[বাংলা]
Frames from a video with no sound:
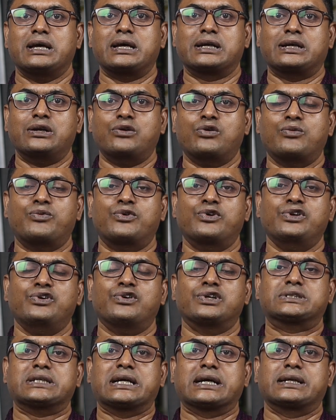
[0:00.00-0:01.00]
একটা
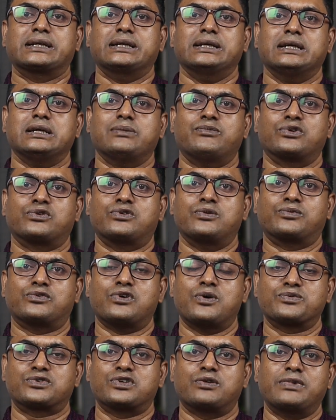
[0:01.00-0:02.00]
লোভনীয় চাকরি এবং খুব
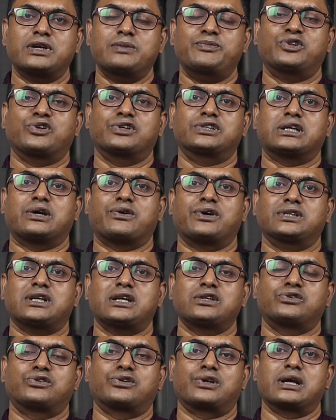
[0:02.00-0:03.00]
কম সময়ের ভিতরে যাওয়া
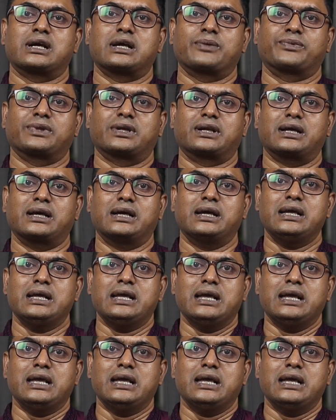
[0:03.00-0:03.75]
যায় সুতরাং আপনারা